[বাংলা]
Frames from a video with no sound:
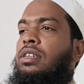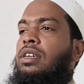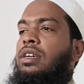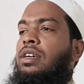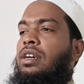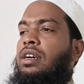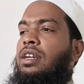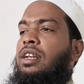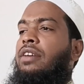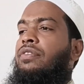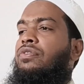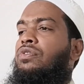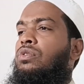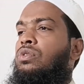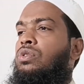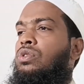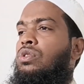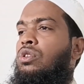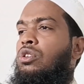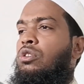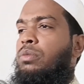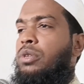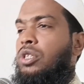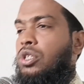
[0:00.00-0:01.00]
আর
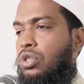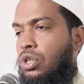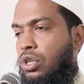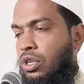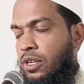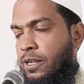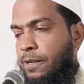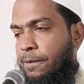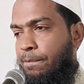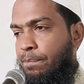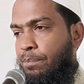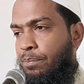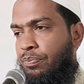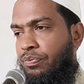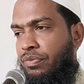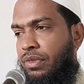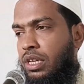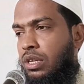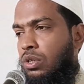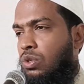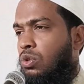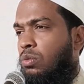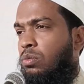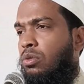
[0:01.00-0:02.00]
আফসুসের বিষয়
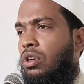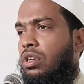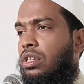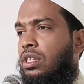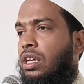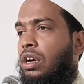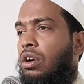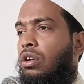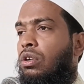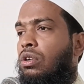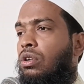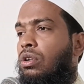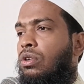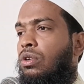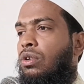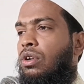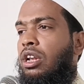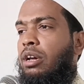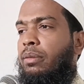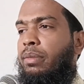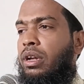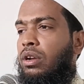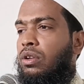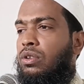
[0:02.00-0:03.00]
কিছু বক্তাও হল
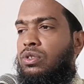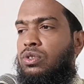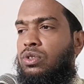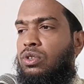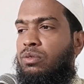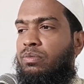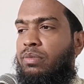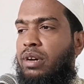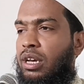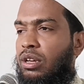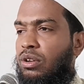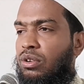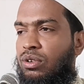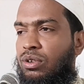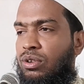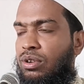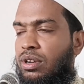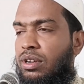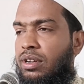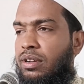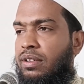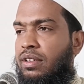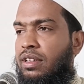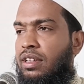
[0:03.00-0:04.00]
ওলা বারইছেন বায়ু হল
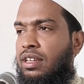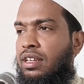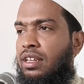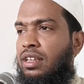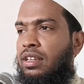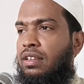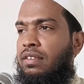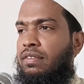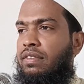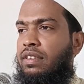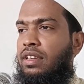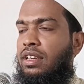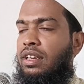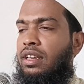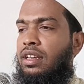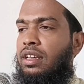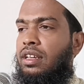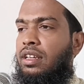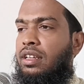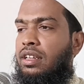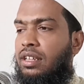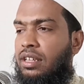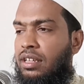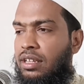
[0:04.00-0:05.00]
যে
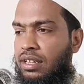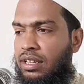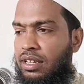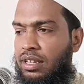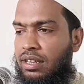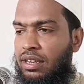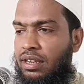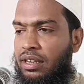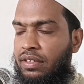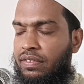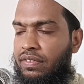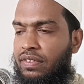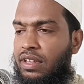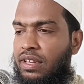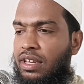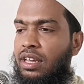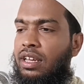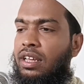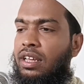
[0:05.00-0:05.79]
নিজে